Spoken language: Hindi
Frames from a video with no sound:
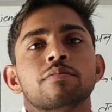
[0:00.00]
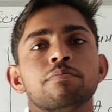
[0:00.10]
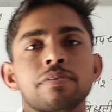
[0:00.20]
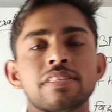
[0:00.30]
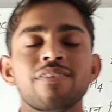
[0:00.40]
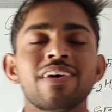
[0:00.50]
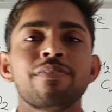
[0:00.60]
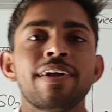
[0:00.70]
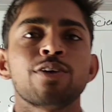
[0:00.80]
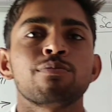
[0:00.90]
पिछले वाले
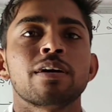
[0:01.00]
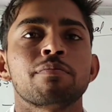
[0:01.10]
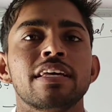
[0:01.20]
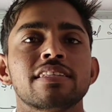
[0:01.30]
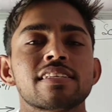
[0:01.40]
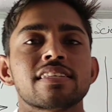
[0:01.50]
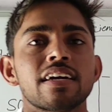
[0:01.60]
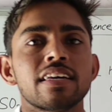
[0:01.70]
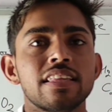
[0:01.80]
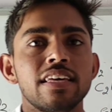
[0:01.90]
वीडियो में हमने चर्चा
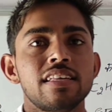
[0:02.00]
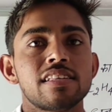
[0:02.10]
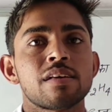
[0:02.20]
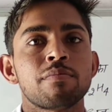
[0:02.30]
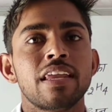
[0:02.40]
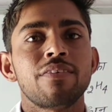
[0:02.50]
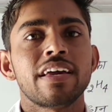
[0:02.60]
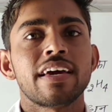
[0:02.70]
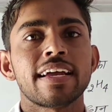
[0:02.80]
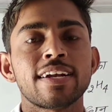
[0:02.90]
की थी सामान्य
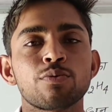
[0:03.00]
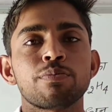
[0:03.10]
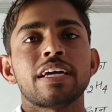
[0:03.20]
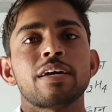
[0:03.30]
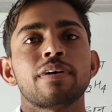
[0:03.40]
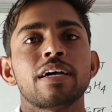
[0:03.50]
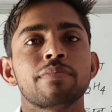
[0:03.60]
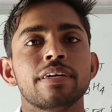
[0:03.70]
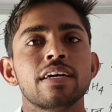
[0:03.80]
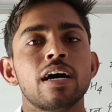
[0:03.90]
विज्ञान के टॉपिक के बारे
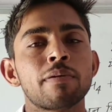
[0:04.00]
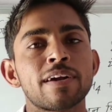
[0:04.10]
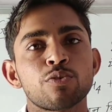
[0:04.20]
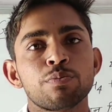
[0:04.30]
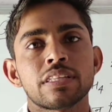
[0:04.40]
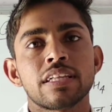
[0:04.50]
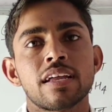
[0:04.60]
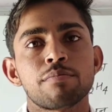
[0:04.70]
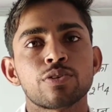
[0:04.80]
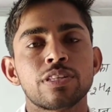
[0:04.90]
में अपना टॉपिक था
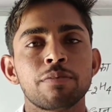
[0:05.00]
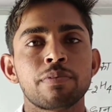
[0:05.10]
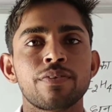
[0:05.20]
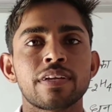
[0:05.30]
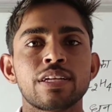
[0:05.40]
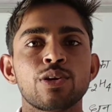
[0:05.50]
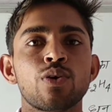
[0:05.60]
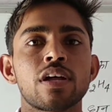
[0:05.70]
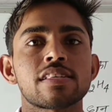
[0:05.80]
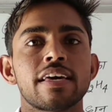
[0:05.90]
भौतिक परिवर्तन और
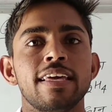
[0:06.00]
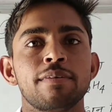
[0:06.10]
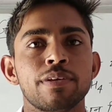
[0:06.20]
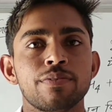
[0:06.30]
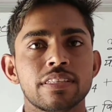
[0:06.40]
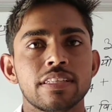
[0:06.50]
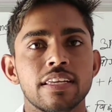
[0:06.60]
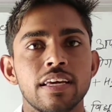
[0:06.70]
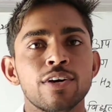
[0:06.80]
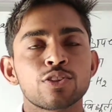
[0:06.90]
रासायनिक परिवर्तन
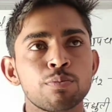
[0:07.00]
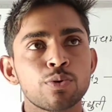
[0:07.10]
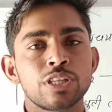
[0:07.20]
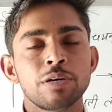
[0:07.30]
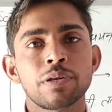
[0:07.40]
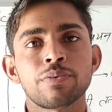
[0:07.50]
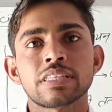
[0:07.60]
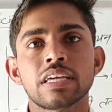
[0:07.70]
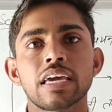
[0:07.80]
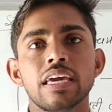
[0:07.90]
तो भौतिक
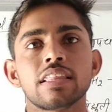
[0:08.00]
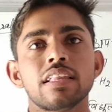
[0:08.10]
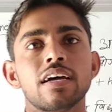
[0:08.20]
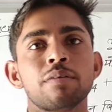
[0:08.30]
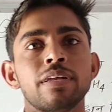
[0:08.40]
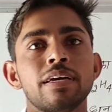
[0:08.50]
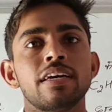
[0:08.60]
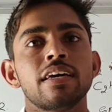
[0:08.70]
परिवर्तन के अंदर हमने